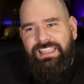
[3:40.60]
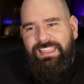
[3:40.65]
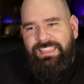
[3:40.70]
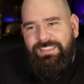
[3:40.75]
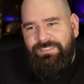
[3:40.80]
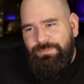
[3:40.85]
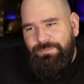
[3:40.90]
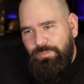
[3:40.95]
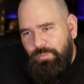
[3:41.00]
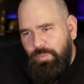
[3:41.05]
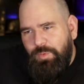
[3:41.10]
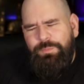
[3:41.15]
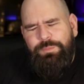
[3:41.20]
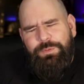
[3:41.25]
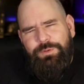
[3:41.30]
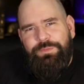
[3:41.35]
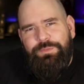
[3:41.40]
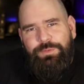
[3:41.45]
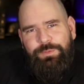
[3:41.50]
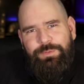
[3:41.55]
y muy
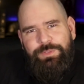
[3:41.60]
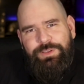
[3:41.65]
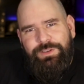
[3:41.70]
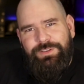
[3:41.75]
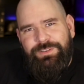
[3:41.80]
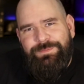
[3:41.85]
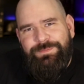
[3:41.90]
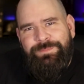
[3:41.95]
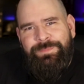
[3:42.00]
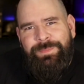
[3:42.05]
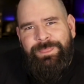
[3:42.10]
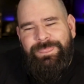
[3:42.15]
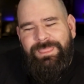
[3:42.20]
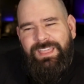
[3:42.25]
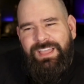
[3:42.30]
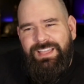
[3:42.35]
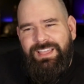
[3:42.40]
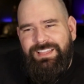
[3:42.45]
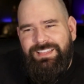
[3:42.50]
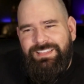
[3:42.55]
profundo.
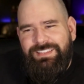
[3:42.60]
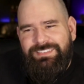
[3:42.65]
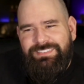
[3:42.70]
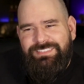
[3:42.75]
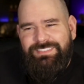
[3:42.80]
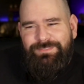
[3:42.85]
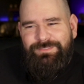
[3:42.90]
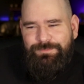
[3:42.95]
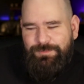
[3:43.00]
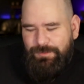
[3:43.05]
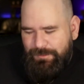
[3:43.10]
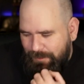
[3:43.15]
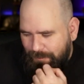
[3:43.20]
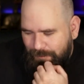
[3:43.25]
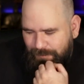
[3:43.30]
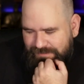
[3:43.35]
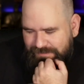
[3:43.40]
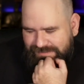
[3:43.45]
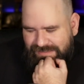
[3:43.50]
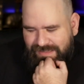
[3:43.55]
Ah, por
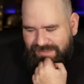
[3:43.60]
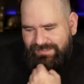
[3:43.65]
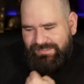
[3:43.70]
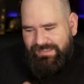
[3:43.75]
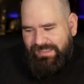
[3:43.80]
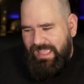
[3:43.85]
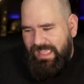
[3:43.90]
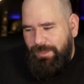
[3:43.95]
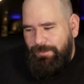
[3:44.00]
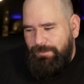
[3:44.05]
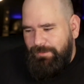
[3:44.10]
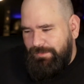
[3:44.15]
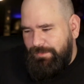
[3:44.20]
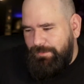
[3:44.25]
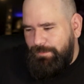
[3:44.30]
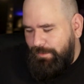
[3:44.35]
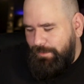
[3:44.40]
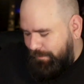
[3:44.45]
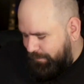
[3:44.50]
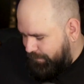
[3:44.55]
cómo está diseñado
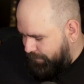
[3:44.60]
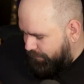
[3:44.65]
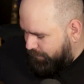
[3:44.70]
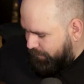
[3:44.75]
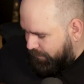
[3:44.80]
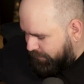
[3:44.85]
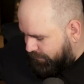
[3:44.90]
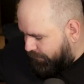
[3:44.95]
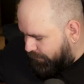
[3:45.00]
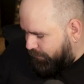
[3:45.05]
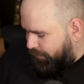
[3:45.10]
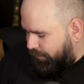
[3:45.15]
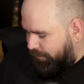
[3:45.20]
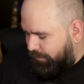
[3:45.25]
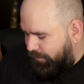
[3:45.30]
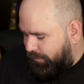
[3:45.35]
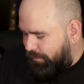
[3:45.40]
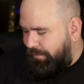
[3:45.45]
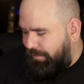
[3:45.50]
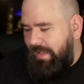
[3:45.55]
nuestro, nuestro
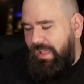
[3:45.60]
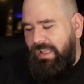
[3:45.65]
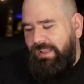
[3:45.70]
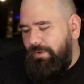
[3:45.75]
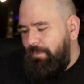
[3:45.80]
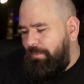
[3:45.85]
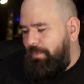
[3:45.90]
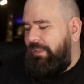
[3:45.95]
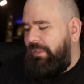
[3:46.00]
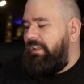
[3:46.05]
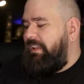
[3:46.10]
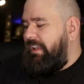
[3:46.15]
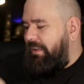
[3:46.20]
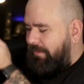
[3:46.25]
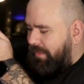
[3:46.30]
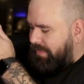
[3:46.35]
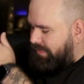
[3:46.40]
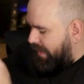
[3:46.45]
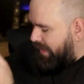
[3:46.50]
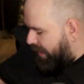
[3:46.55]
sofá y no podían
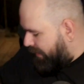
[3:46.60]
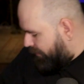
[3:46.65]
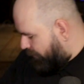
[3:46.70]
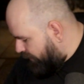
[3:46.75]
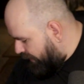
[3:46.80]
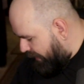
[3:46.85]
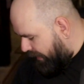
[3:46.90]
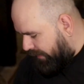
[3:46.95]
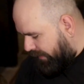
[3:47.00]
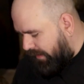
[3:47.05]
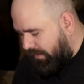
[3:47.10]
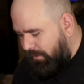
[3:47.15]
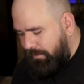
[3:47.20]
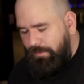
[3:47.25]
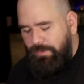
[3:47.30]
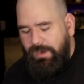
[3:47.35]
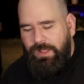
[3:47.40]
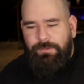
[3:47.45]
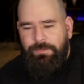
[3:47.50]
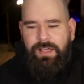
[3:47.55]
levantarlo y agarrarlo
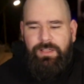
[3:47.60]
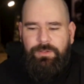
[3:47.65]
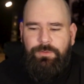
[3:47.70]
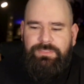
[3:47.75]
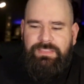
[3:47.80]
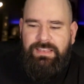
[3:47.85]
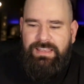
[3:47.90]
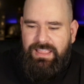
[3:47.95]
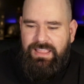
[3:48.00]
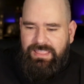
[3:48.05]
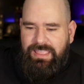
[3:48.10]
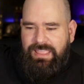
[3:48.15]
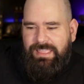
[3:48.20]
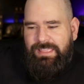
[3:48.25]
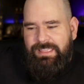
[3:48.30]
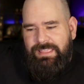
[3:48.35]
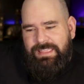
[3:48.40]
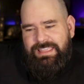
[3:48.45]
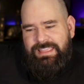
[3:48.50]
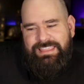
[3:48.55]
por abajo, tenía que,
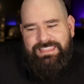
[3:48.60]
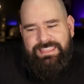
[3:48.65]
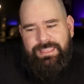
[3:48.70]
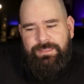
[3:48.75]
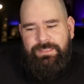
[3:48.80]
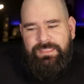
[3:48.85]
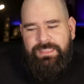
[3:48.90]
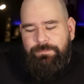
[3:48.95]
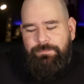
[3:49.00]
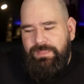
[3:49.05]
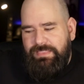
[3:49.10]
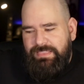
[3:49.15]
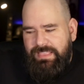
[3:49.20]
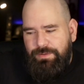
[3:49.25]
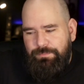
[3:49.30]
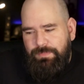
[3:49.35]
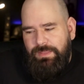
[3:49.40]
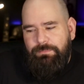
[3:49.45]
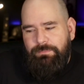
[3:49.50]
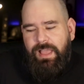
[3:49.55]
que
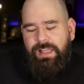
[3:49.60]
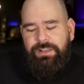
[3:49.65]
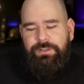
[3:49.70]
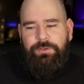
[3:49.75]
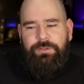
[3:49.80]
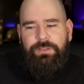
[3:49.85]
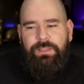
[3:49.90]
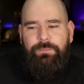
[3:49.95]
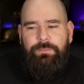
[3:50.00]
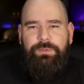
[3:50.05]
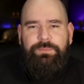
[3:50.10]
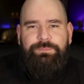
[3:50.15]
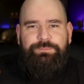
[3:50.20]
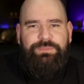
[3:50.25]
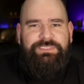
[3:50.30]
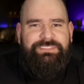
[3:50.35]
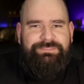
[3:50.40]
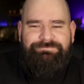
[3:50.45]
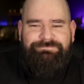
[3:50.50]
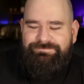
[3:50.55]
meter mi mano, pero
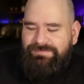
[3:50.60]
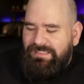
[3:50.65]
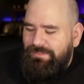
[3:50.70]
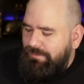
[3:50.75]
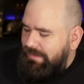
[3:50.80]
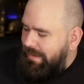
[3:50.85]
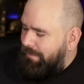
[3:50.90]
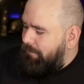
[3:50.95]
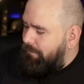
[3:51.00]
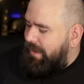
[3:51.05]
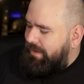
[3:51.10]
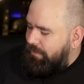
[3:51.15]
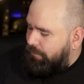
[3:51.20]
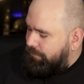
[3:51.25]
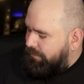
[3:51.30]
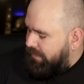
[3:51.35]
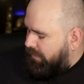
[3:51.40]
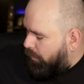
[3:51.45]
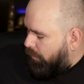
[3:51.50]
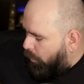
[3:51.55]
pues tengo la mano
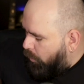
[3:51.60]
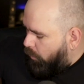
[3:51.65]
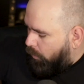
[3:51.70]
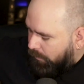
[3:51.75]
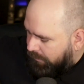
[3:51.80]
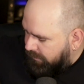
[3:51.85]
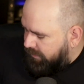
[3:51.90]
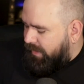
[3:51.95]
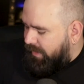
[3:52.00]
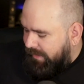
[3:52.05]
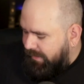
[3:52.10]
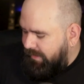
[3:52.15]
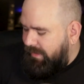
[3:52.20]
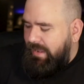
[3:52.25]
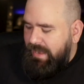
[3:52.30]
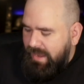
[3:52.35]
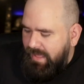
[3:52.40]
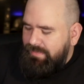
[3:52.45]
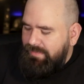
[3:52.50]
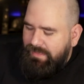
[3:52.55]
bien gorda y
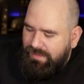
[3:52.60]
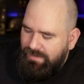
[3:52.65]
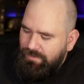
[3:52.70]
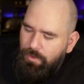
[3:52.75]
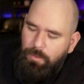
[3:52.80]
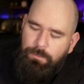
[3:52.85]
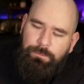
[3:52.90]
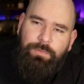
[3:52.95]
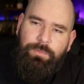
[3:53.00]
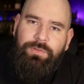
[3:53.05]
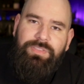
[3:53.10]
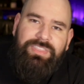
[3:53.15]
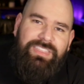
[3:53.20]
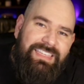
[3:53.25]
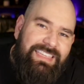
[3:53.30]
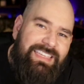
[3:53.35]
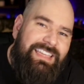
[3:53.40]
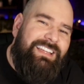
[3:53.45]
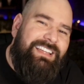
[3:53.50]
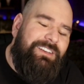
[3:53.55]
grande y no
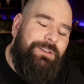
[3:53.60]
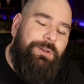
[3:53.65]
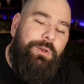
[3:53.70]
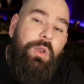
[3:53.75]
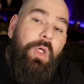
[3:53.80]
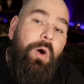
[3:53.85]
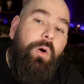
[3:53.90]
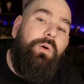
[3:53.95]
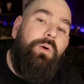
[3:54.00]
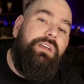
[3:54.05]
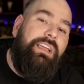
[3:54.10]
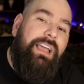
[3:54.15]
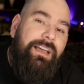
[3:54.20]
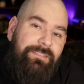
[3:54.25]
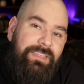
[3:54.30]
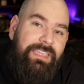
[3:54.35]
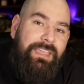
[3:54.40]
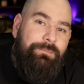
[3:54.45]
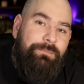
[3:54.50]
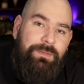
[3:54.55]
podía, no
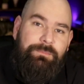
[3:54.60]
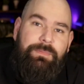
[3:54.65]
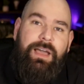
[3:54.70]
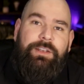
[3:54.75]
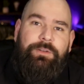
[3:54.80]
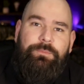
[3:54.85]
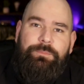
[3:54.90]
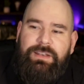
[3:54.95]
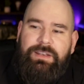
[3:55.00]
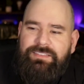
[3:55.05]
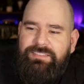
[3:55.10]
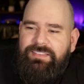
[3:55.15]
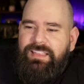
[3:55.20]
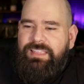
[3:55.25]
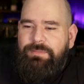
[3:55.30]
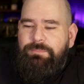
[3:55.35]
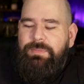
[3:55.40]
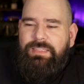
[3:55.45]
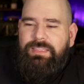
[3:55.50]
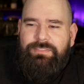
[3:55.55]
cabía mi mano. Parecía
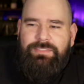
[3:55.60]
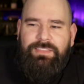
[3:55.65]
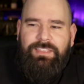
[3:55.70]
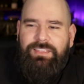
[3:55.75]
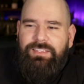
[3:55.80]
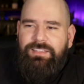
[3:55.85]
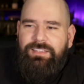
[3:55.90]
que me,